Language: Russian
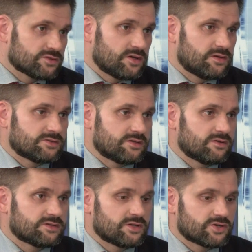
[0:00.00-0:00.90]
самое,
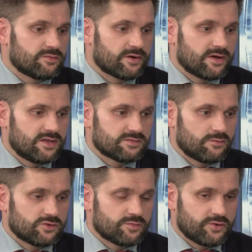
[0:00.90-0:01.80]
соответственно, с нашим
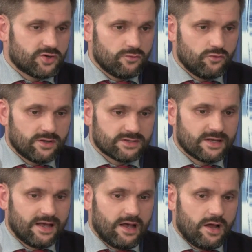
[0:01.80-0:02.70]
организмом. То есть почему у
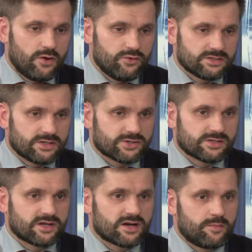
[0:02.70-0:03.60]
нас люди старше
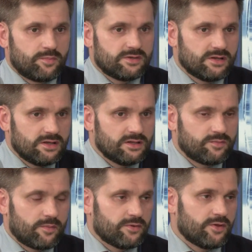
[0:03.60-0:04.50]
45 лет
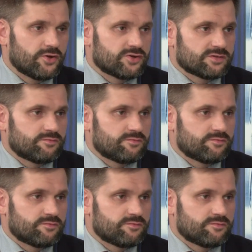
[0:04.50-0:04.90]
попадают сейчас в